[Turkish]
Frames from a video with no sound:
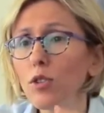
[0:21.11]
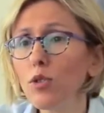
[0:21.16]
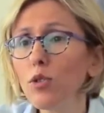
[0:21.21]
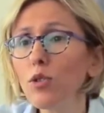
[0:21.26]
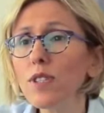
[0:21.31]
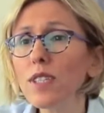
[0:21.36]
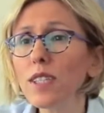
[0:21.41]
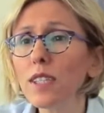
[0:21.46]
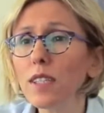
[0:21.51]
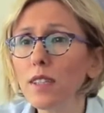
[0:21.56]

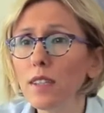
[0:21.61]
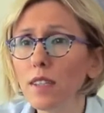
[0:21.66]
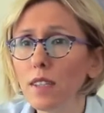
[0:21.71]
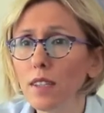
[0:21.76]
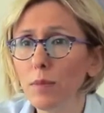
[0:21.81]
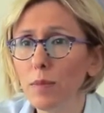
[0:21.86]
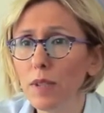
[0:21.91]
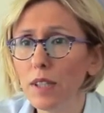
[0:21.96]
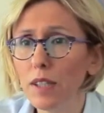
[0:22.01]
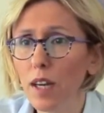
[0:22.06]
Çok
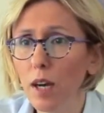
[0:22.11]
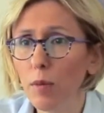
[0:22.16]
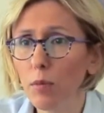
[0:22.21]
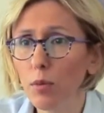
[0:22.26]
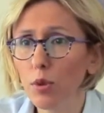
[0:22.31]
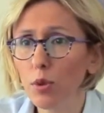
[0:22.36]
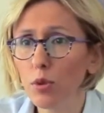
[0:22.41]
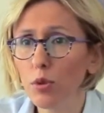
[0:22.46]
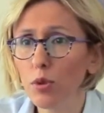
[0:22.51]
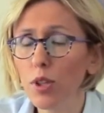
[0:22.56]
sıkıntılı bir
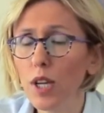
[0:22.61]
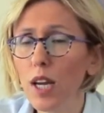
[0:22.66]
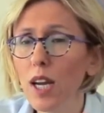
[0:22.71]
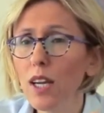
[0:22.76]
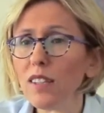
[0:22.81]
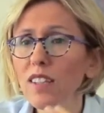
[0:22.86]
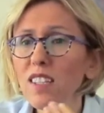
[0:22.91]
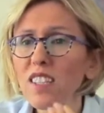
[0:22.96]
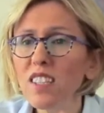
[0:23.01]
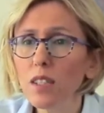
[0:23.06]
tablodur.
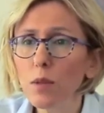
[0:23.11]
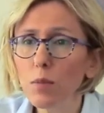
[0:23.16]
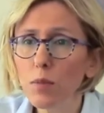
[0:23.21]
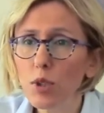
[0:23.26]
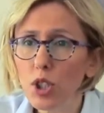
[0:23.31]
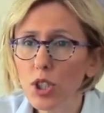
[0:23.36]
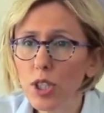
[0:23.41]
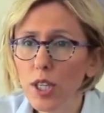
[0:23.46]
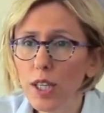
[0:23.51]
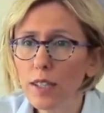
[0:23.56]
Nasıl
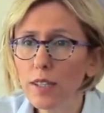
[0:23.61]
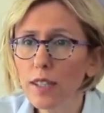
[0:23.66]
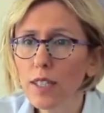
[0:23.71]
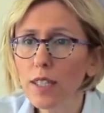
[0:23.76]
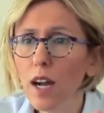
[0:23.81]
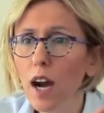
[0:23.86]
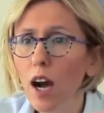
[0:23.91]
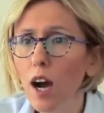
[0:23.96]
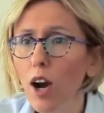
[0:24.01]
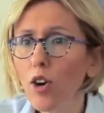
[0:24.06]
bir
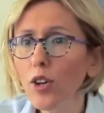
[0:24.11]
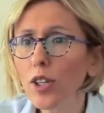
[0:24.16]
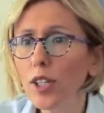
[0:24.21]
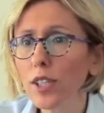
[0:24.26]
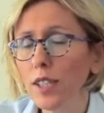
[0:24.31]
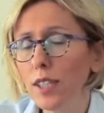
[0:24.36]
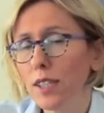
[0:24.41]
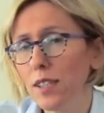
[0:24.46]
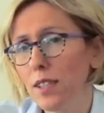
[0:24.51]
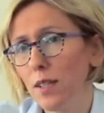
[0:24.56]
şeydir?
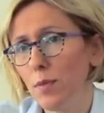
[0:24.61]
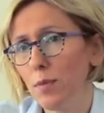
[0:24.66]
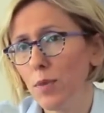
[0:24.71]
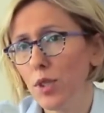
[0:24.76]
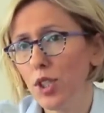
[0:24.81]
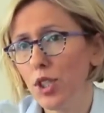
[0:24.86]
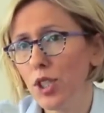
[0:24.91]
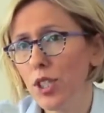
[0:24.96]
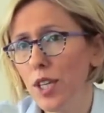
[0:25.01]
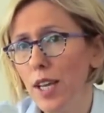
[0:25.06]
Aura
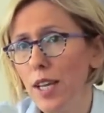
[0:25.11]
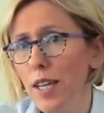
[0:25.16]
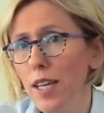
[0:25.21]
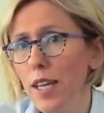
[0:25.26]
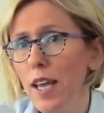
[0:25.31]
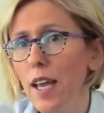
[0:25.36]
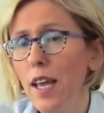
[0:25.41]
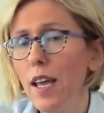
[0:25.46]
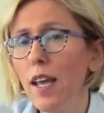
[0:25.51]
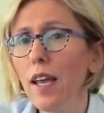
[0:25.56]
dediğimiz
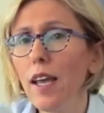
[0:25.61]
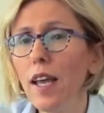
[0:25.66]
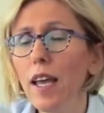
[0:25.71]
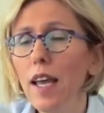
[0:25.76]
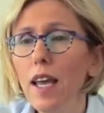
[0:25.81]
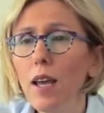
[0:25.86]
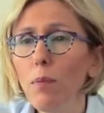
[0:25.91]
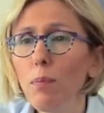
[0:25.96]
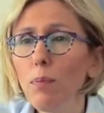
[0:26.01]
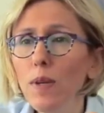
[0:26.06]
şey
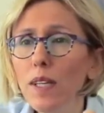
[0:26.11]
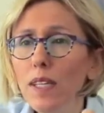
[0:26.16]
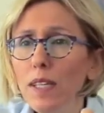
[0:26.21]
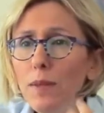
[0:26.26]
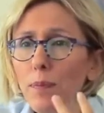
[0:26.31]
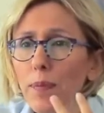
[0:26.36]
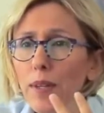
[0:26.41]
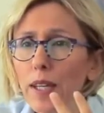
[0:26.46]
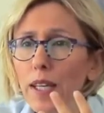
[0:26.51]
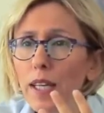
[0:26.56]
e,
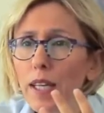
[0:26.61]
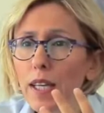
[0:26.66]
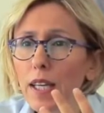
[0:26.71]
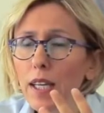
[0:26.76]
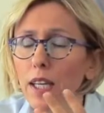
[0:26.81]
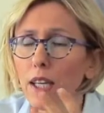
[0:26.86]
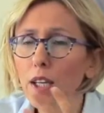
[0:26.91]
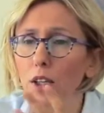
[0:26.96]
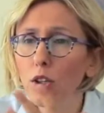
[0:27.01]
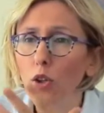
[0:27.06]
bir
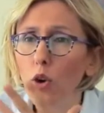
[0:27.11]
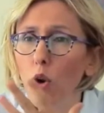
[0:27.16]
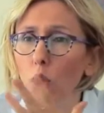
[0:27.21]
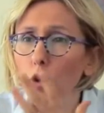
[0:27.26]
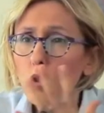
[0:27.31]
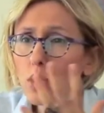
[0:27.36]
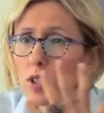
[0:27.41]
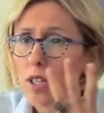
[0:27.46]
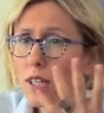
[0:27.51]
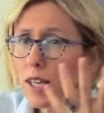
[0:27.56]
e,
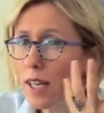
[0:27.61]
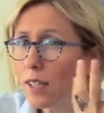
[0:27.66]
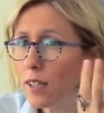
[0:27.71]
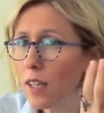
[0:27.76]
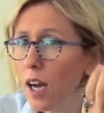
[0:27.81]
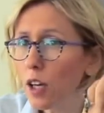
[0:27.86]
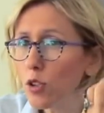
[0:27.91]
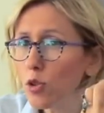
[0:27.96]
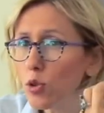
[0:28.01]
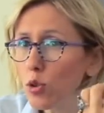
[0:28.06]

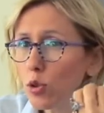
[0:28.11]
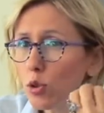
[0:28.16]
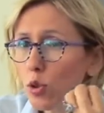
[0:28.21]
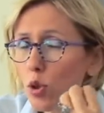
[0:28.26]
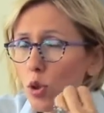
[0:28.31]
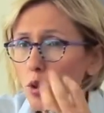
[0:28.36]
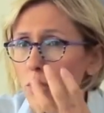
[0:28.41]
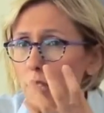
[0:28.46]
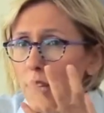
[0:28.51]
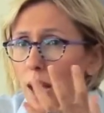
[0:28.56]
gözle daha
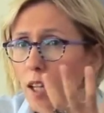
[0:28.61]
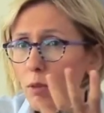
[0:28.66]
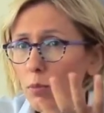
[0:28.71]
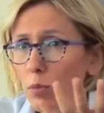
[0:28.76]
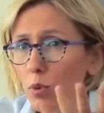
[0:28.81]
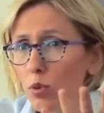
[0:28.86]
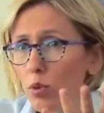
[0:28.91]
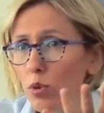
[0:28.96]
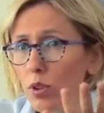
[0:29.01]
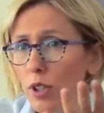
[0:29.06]
çok görsel
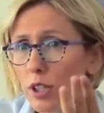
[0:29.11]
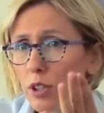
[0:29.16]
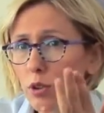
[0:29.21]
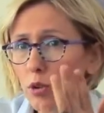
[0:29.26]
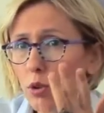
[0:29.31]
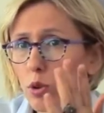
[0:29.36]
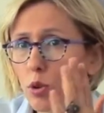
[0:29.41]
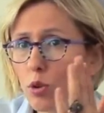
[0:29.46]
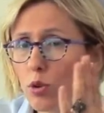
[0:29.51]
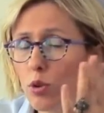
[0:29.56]

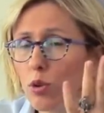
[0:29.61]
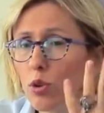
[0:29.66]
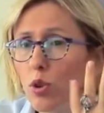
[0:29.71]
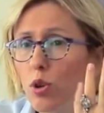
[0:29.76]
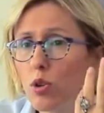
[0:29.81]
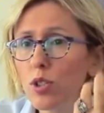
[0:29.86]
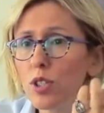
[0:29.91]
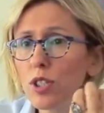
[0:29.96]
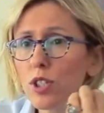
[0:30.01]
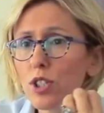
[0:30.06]
bulguların olduğu,
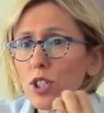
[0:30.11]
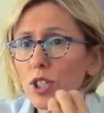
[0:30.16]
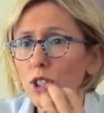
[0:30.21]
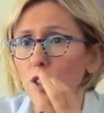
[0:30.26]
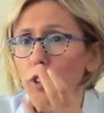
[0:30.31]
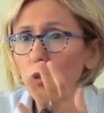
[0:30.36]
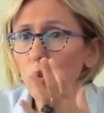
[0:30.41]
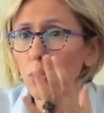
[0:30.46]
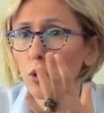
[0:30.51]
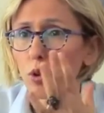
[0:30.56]
gözde
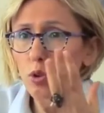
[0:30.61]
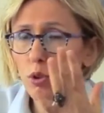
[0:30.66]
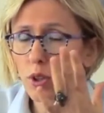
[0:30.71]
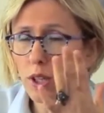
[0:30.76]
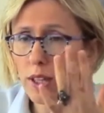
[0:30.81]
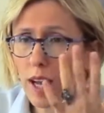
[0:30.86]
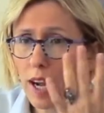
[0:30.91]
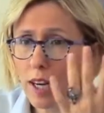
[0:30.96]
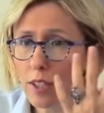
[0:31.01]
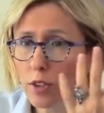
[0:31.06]
ışıklı
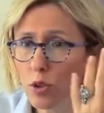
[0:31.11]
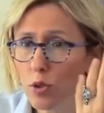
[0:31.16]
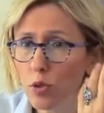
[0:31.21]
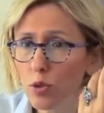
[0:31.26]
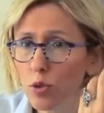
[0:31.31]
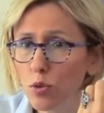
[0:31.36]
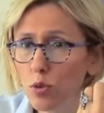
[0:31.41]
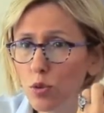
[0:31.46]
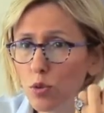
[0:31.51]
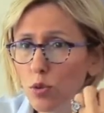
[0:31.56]
noktalar,
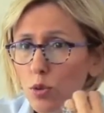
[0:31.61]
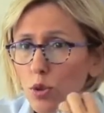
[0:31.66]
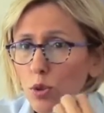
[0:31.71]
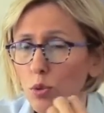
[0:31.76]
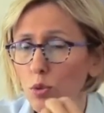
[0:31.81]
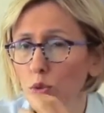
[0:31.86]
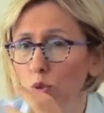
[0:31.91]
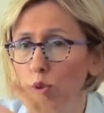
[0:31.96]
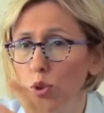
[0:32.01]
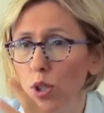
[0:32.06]
gözün önü
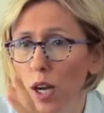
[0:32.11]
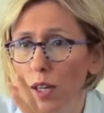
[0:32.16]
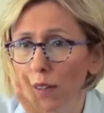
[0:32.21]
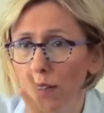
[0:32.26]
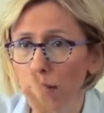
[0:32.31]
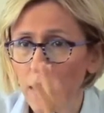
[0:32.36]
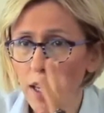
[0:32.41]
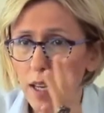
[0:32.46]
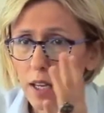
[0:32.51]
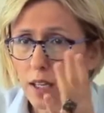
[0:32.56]
önünde
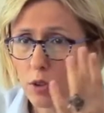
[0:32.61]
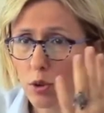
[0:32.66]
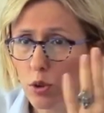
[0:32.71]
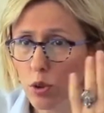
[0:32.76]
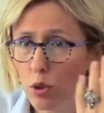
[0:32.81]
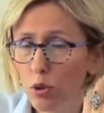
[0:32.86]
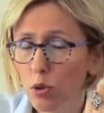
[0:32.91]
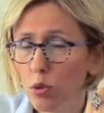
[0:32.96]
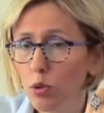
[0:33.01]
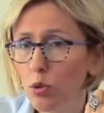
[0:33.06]
uçuşan
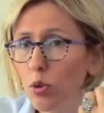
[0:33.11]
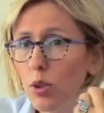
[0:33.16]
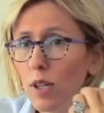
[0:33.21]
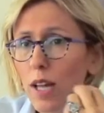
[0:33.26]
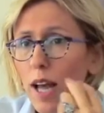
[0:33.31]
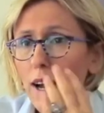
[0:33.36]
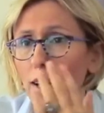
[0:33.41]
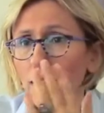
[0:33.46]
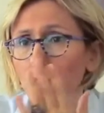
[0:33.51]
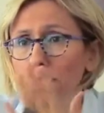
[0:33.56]

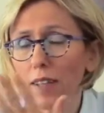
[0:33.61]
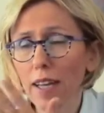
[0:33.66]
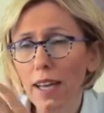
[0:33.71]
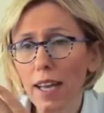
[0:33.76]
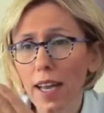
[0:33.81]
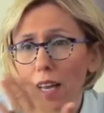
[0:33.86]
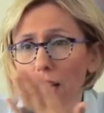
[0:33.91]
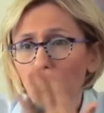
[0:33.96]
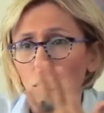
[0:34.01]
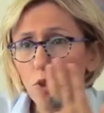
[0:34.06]
görüntüler
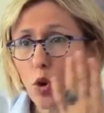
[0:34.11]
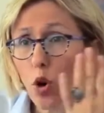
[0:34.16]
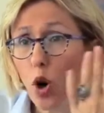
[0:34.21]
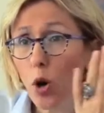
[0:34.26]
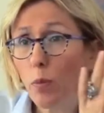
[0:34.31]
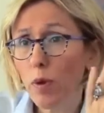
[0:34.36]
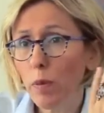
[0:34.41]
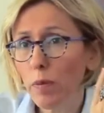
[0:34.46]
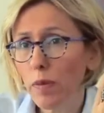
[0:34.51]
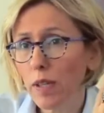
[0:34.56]
ve
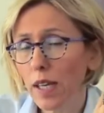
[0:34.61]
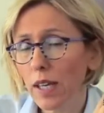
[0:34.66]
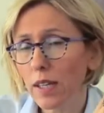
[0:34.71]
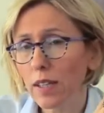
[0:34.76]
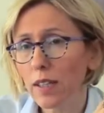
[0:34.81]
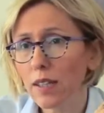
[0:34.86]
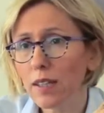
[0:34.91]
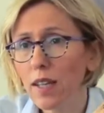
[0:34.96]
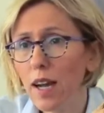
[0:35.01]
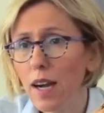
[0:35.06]

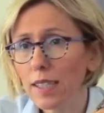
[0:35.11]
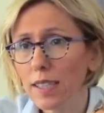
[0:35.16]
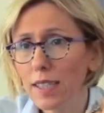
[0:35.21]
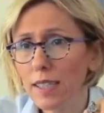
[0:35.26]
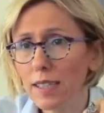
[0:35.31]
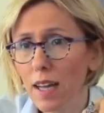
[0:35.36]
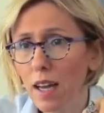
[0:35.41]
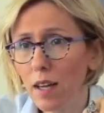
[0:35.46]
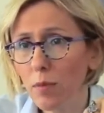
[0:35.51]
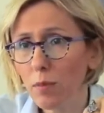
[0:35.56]
görmemeye kadar
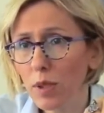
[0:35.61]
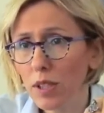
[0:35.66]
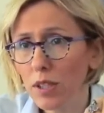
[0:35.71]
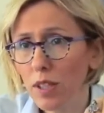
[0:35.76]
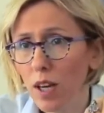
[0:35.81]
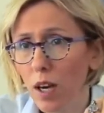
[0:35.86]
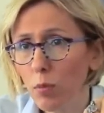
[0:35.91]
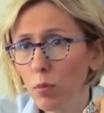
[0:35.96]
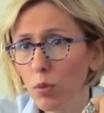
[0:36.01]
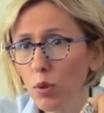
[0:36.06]
giden bir
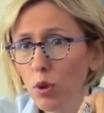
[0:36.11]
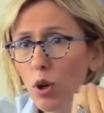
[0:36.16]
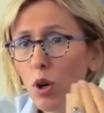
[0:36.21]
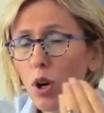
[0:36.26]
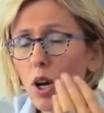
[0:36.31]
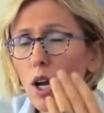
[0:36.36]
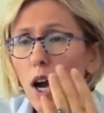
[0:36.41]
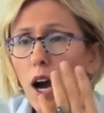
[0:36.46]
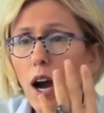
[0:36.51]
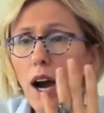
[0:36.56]

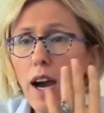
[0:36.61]
tablo.